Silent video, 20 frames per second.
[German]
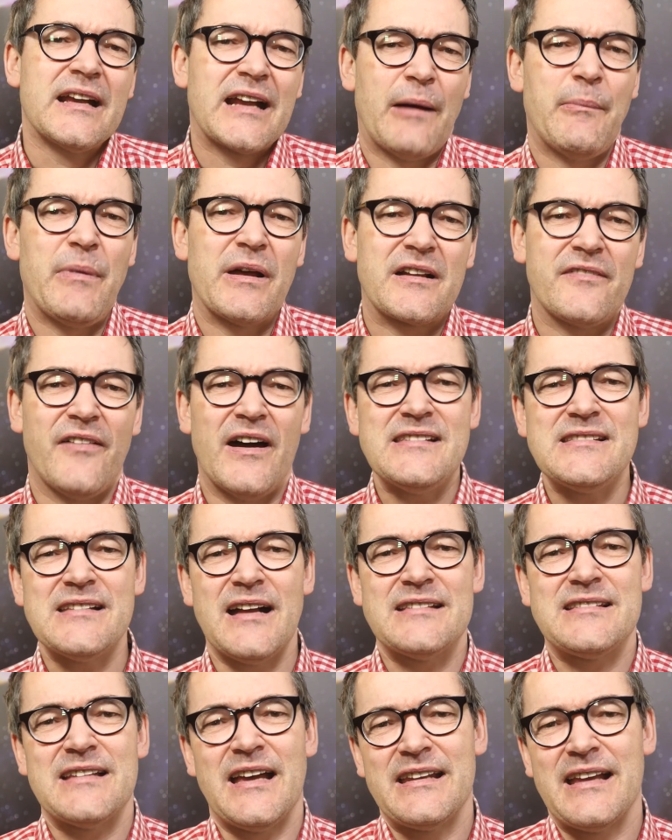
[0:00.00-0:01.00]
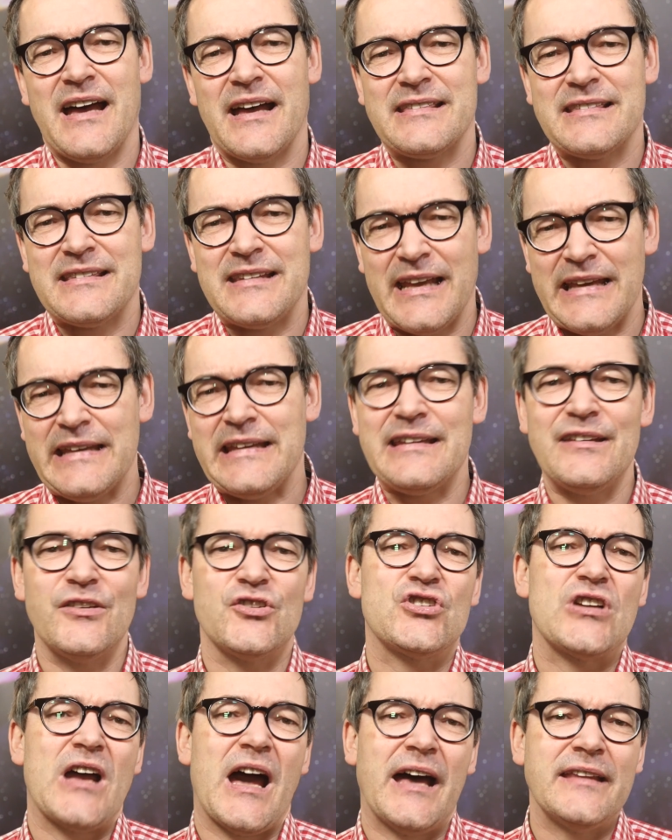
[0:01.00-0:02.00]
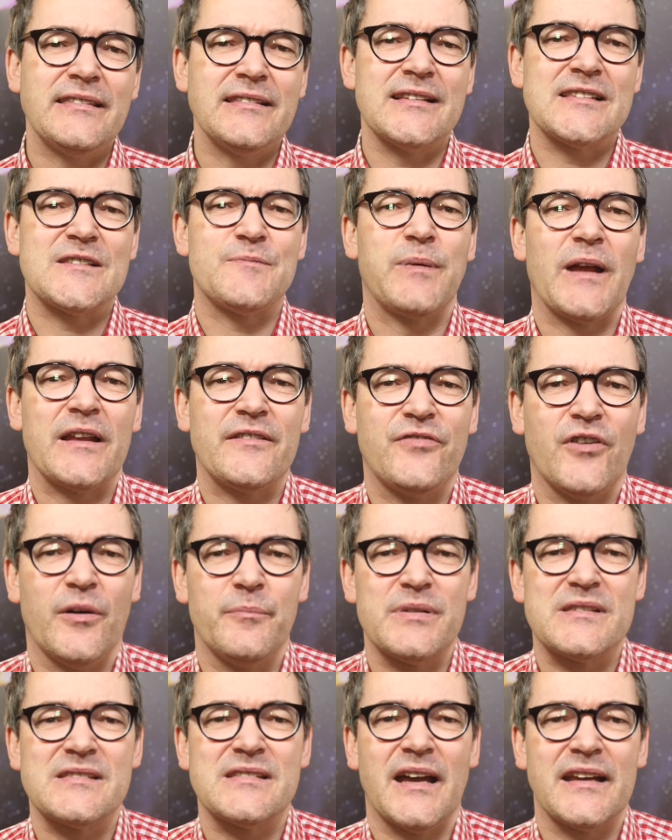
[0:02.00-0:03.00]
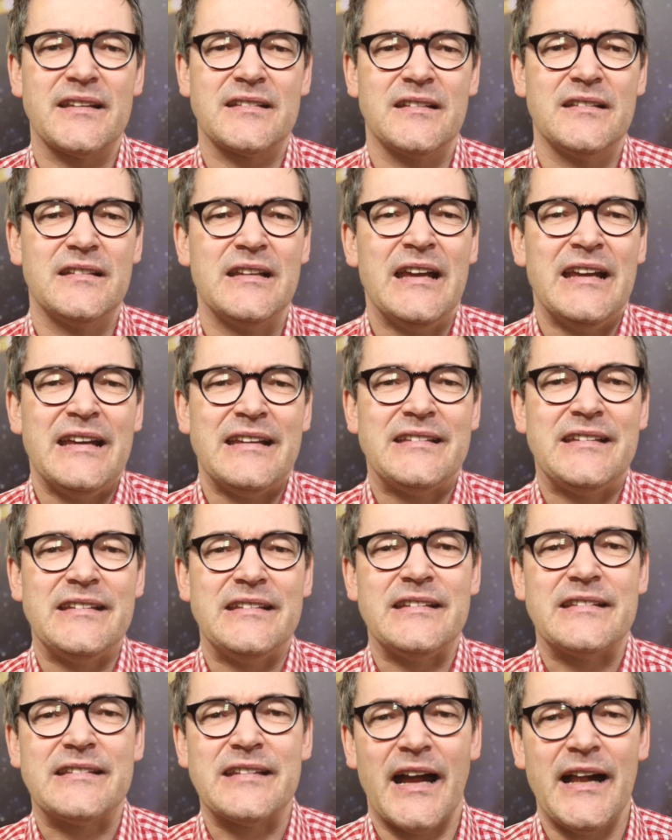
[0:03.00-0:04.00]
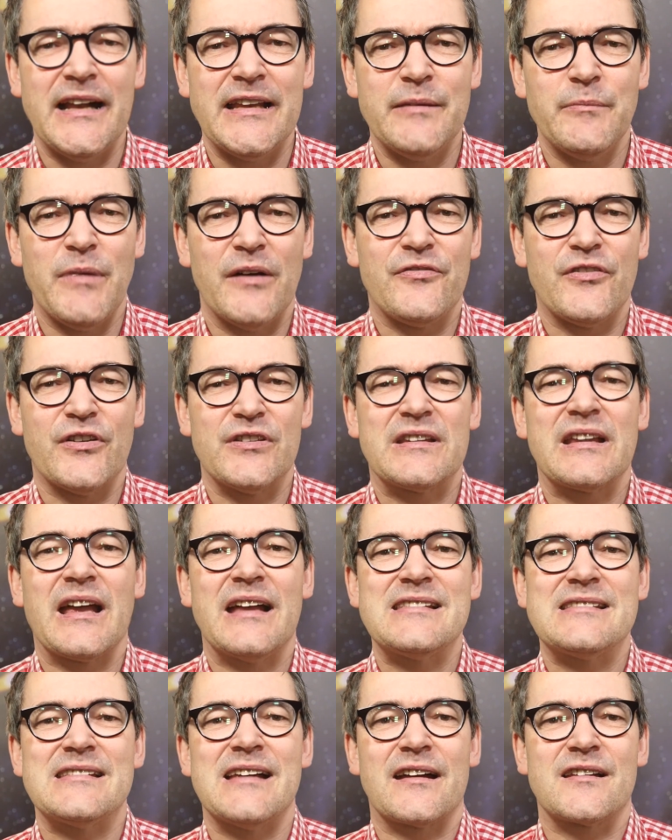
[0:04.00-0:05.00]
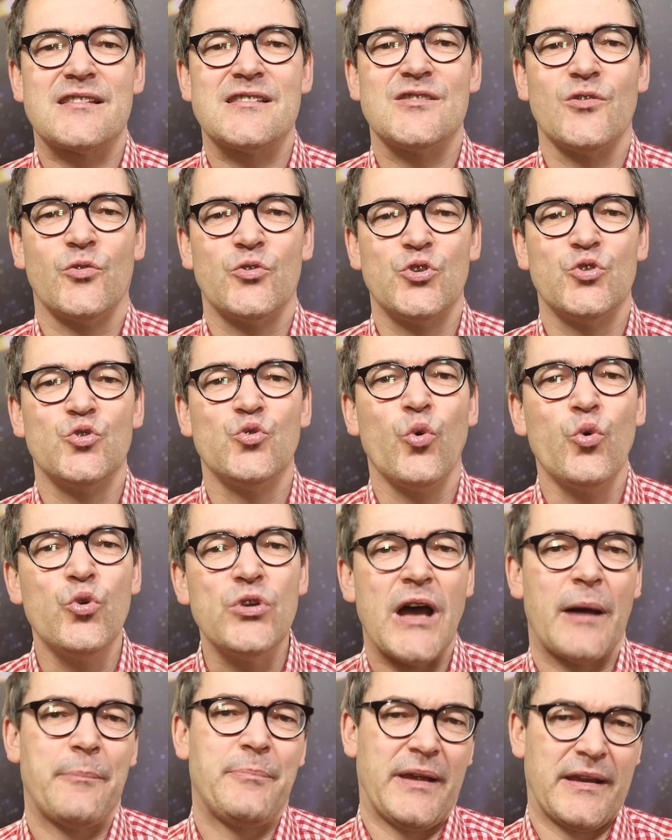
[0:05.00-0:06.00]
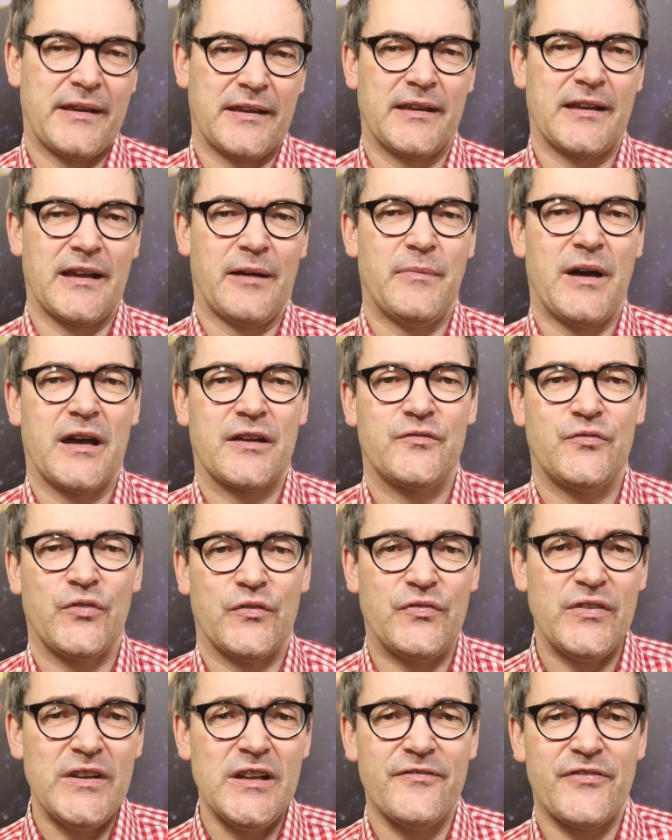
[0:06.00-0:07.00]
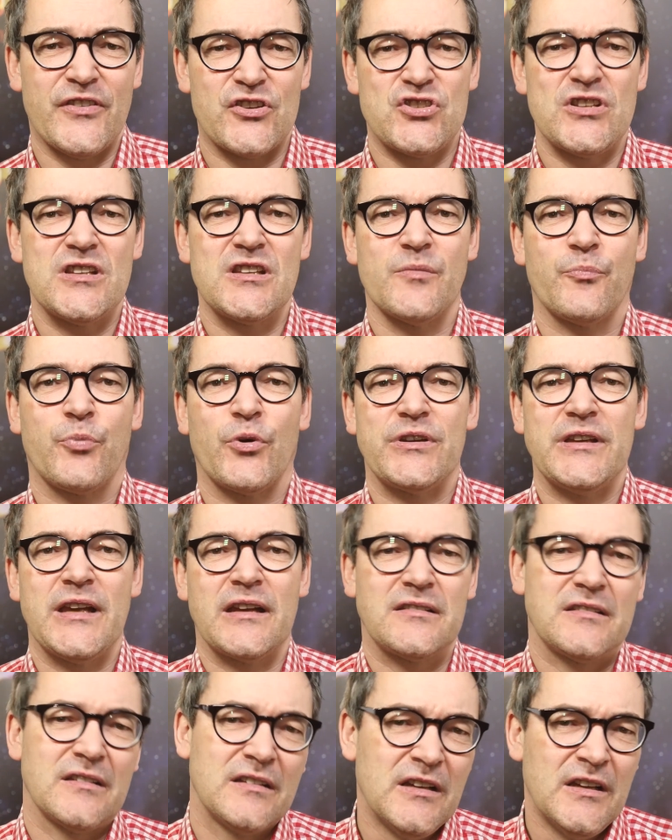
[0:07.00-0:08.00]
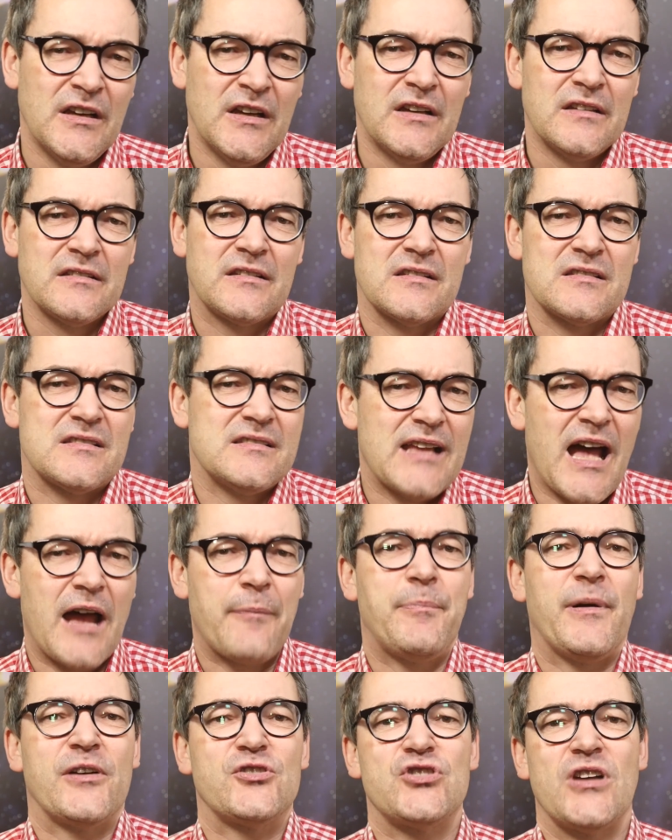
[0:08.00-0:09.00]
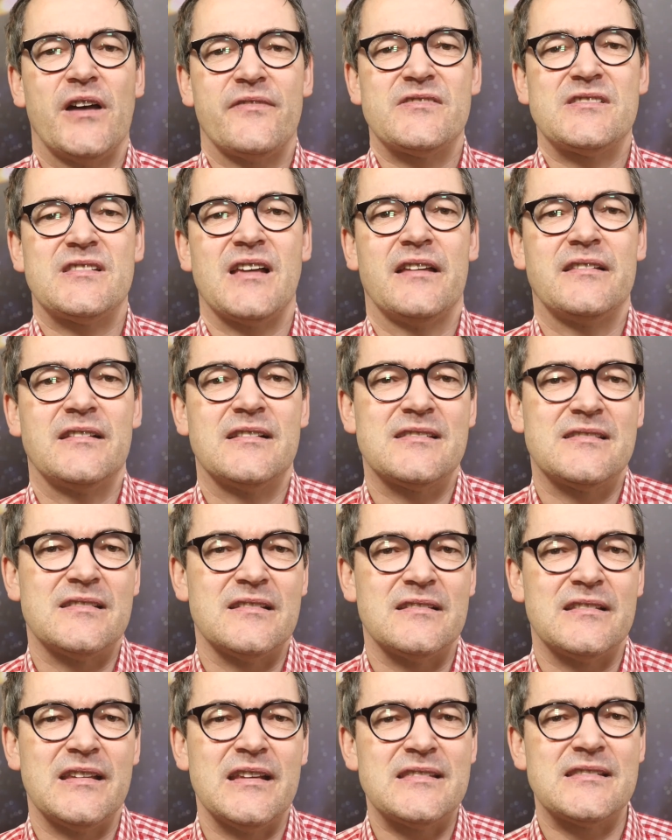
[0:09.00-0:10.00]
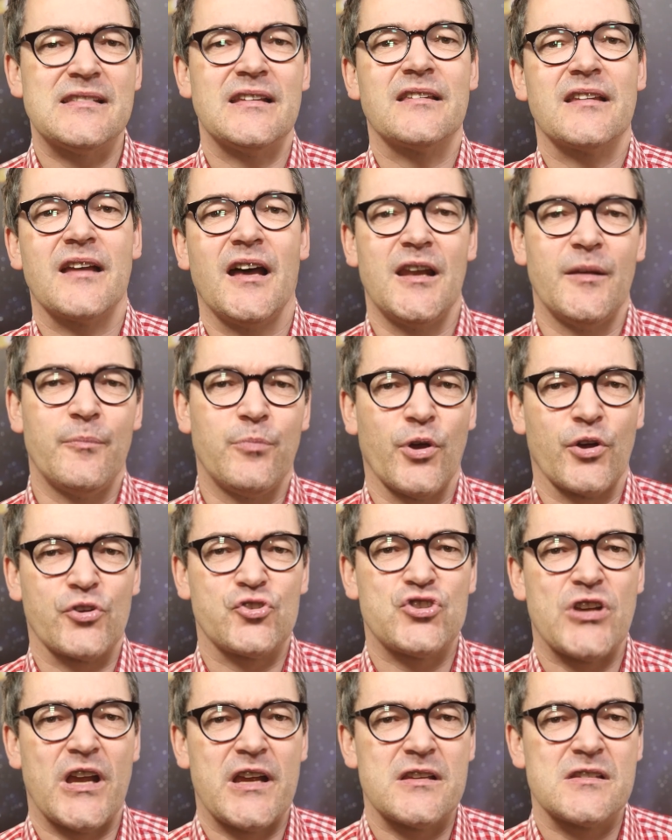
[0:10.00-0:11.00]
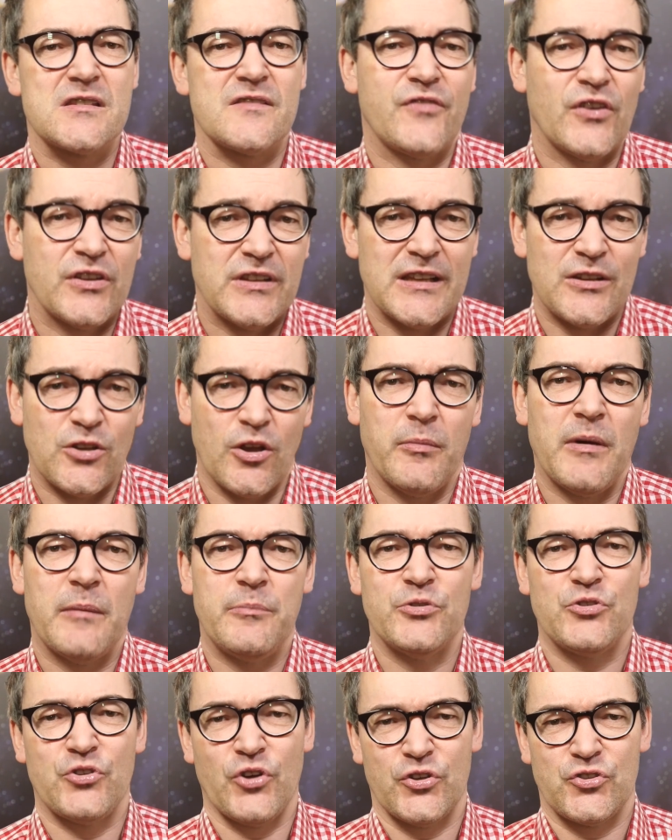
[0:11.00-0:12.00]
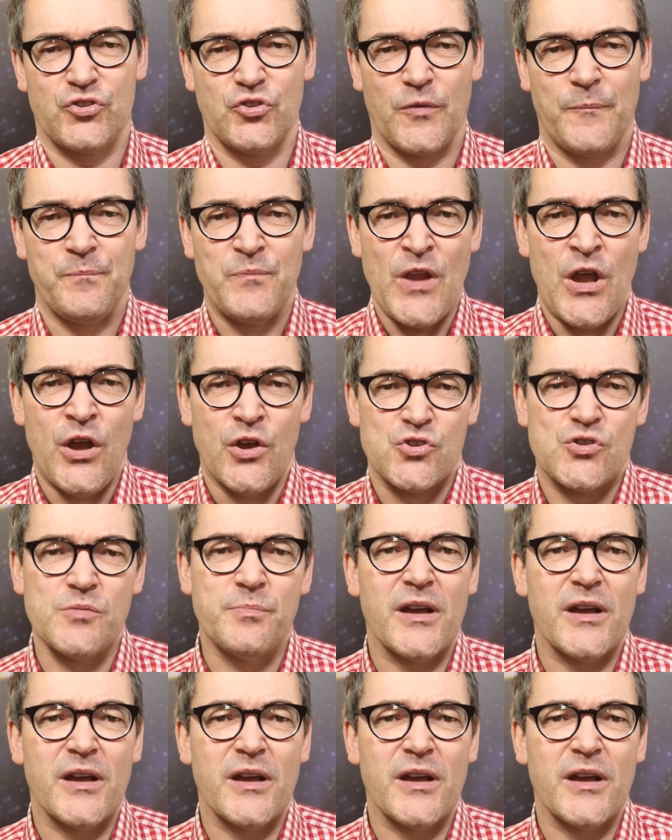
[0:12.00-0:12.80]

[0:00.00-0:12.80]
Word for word: kann man quasi als eine Art technische Handelsplattform bezeichnen, die die Teilnehmer von Transaktionen unabhängiger macht. Für viele verschiedene Projekte des Nachbarschaftshandels sind dezentrale Blockchains von enormer Bedeutung, zum